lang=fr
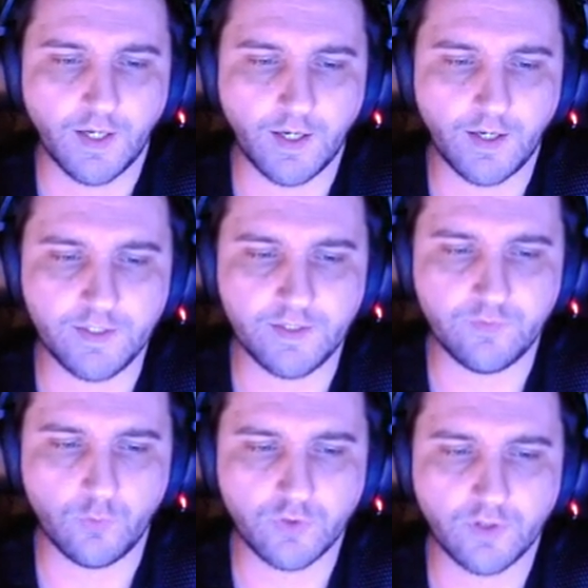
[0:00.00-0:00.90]
Euh, il n'y
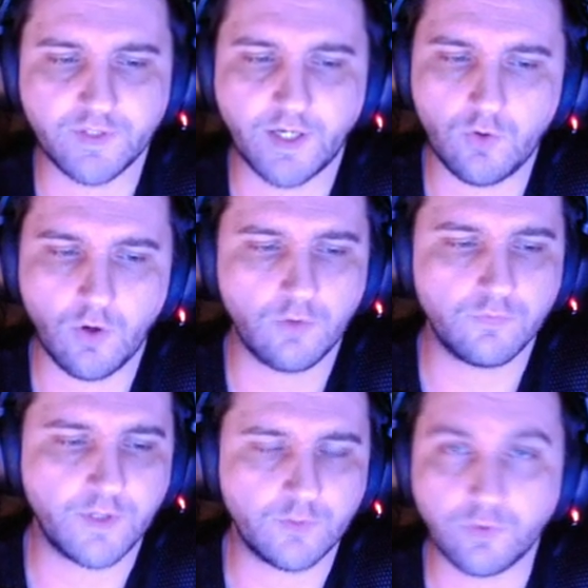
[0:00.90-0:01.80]
avait aucun trailer en
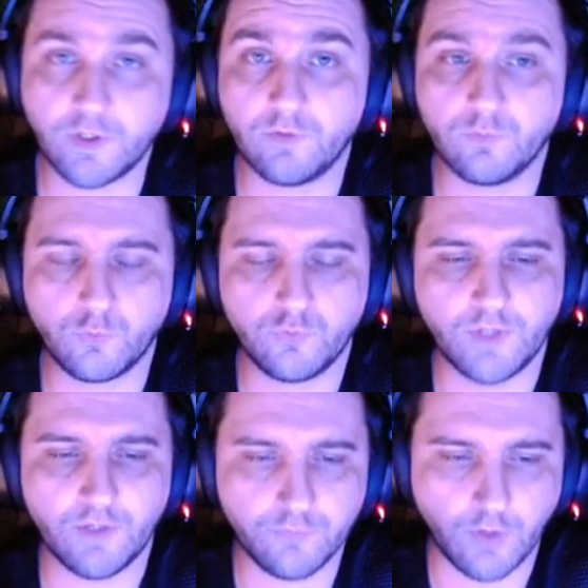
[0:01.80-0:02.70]
fait,
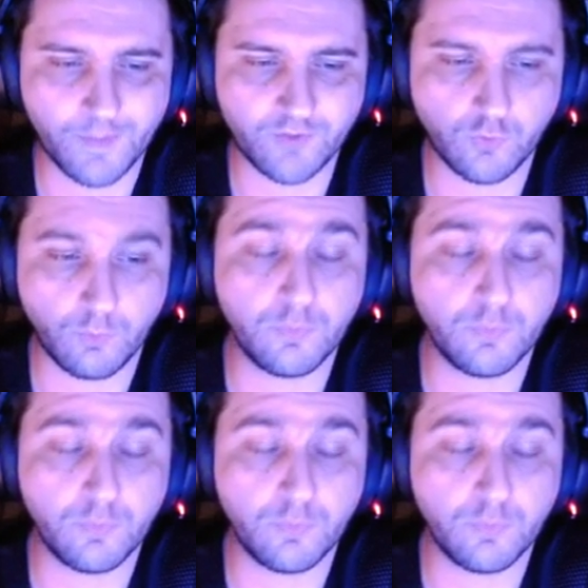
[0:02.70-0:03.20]
aucune information.